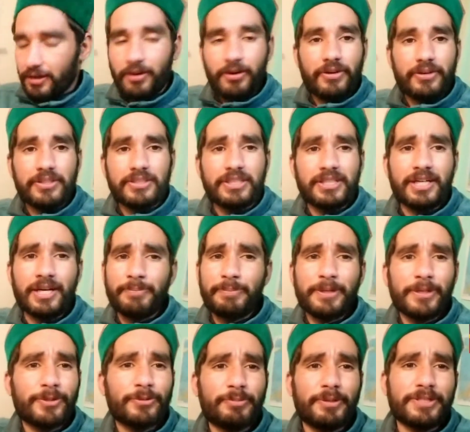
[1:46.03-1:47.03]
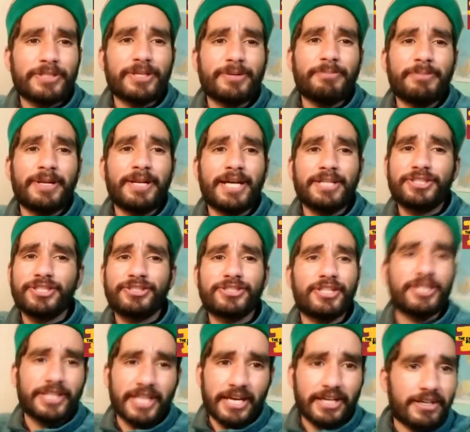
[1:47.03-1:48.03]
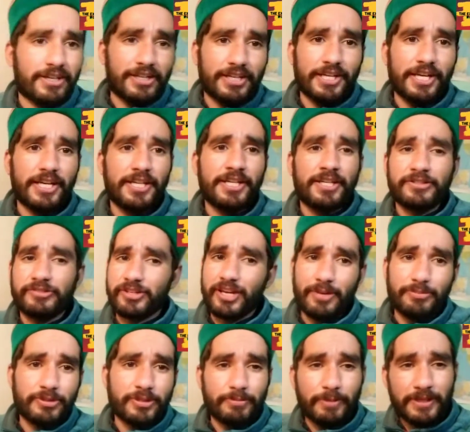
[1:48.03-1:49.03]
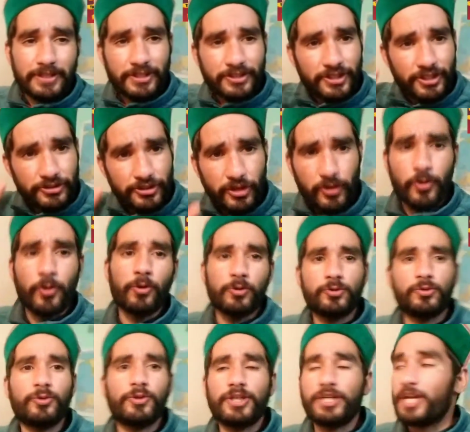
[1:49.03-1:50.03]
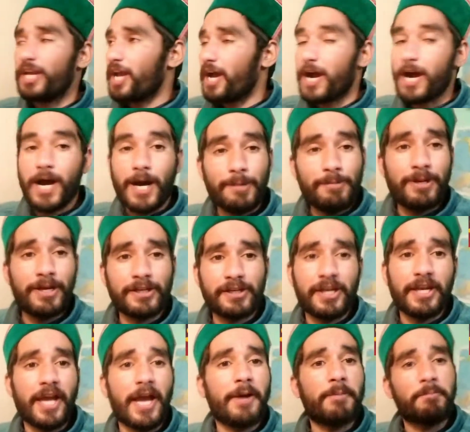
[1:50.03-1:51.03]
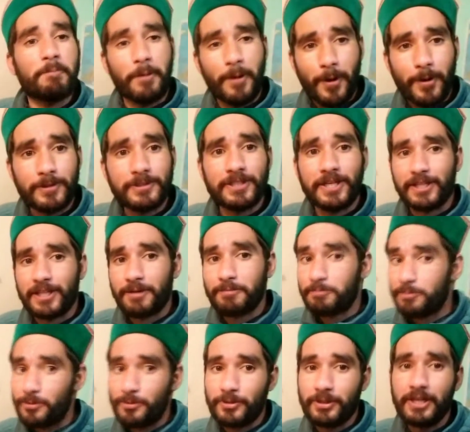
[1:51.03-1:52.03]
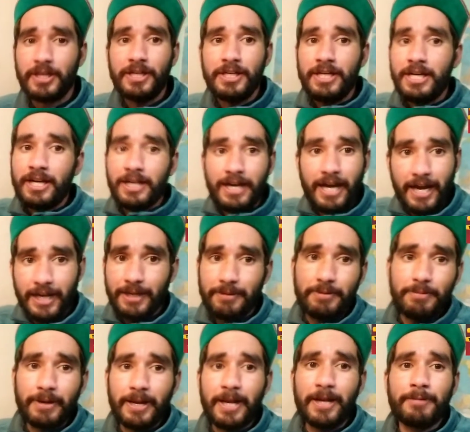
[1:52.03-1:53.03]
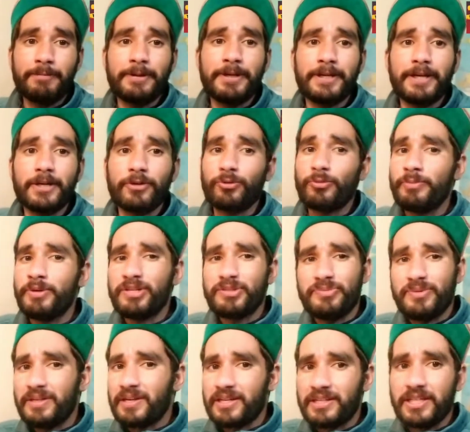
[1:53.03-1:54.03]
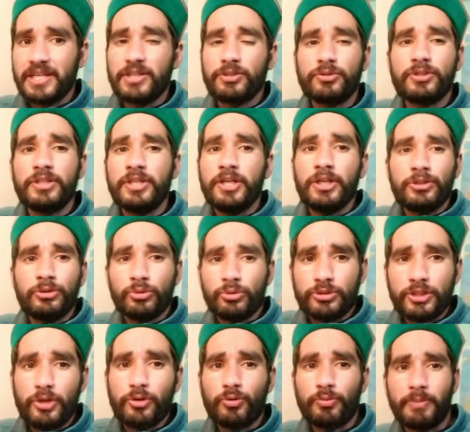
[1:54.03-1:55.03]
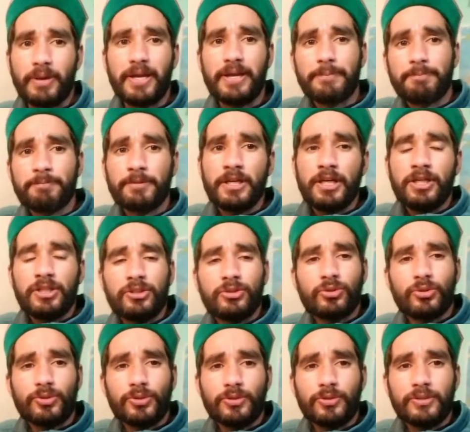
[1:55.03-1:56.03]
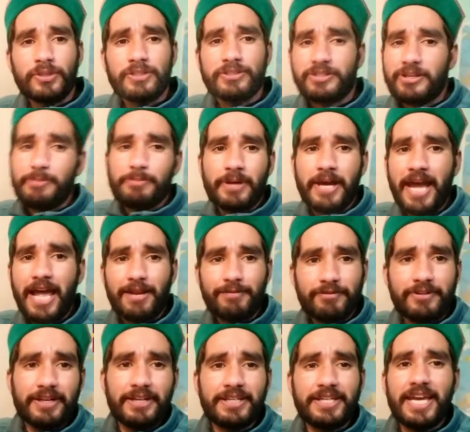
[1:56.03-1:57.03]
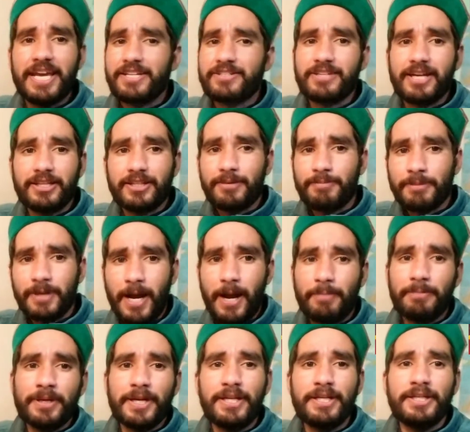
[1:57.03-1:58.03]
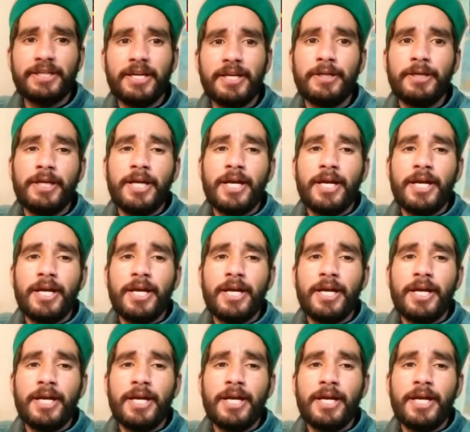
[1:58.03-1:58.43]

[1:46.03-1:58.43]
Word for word: और कपड़े कुपड़े सब मैंने अच्छे से तय कर लिए साफ़ सफाई अच्छे से हो चुकी है अब लगी है बहुत ज़्यादा भूख खाना भी बनाना पड़ेगा रूममेट्स भी यहीं हैं दूसरे रूम में हैं तो सब हेल्प करेंगे एक साथ हम काम करेंगे